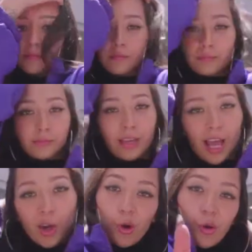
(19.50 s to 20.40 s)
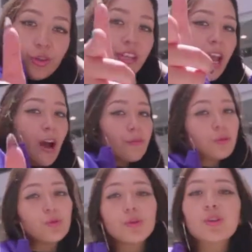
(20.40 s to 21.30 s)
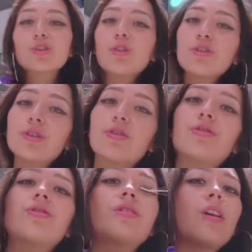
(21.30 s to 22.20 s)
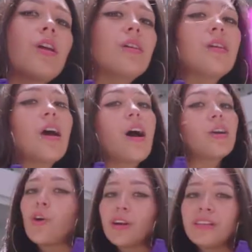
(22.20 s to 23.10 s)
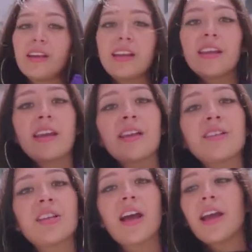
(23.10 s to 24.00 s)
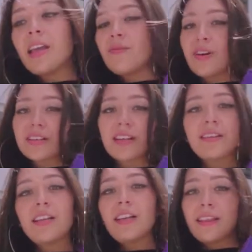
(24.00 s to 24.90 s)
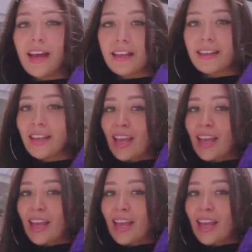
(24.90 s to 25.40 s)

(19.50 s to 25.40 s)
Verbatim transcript: Mm. Conoce a futuros socios. Ya con inteligencia y versatilidad.